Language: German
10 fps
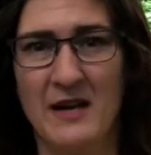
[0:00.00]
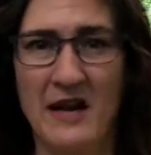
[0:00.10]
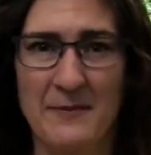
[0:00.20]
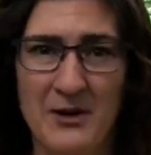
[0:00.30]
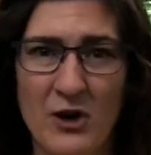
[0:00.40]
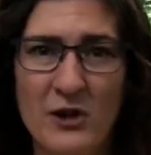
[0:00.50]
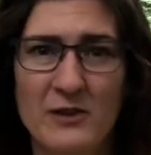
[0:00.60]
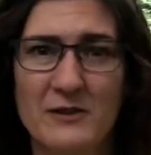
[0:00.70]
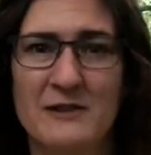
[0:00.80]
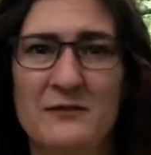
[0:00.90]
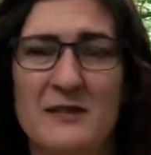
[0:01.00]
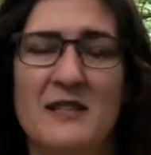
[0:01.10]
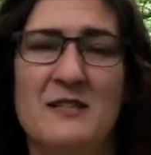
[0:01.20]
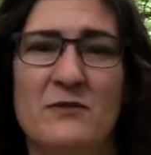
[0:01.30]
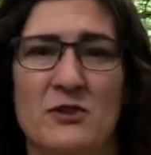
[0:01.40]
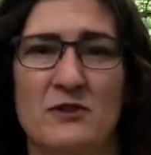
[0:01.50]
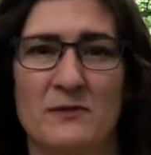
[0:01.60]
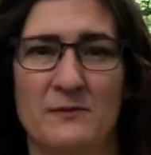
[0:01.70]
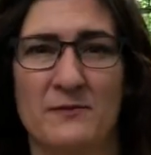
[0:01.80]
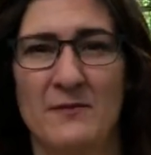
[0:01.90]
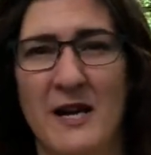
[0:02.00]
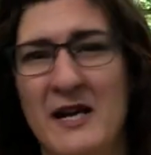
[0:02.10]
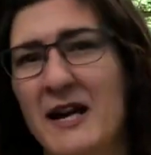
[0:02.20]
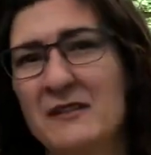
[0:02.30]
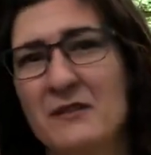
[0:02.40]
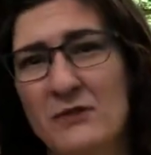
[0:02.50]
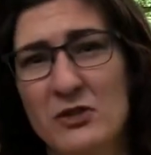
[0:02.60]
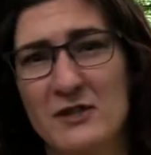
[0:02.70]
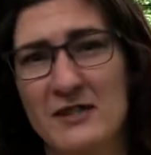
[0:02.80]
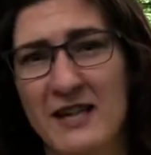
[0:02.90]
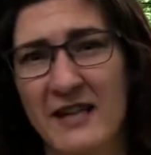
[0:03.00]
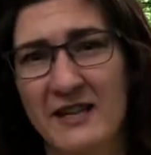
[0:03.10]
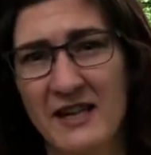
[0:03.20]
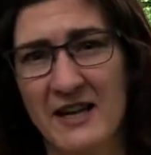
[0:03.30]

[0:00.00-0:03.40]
Aber noch sind wir dazwischen. Eine Art Zwischenzeit,